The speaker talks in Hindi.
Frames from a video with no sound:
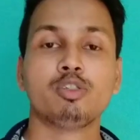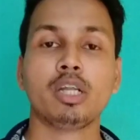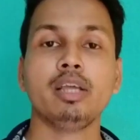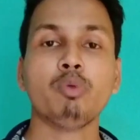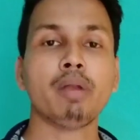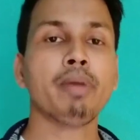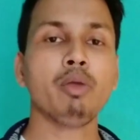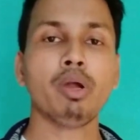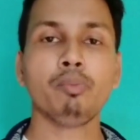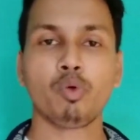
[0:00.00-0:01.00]
चलिए वन बाई
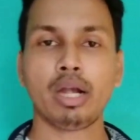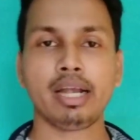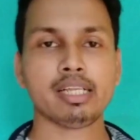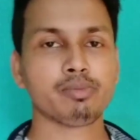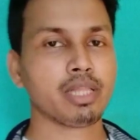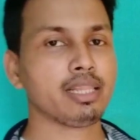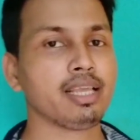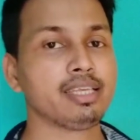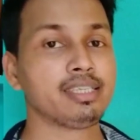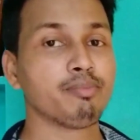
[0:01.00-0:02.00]
वन पूरा डिटेल्स बताते
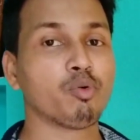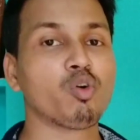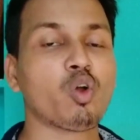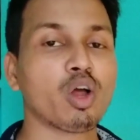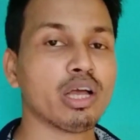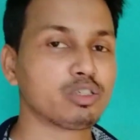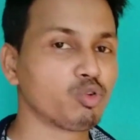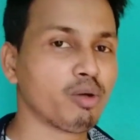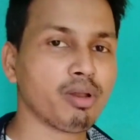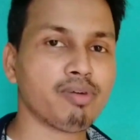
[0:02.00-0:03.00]
हैं इसी बोर्ड रॉकास्ट टू
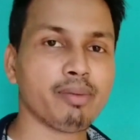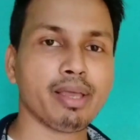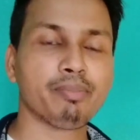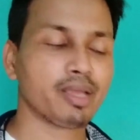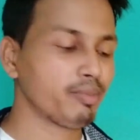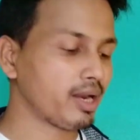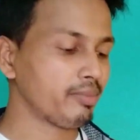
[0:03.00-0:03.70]
डबल फाइव एप के बारे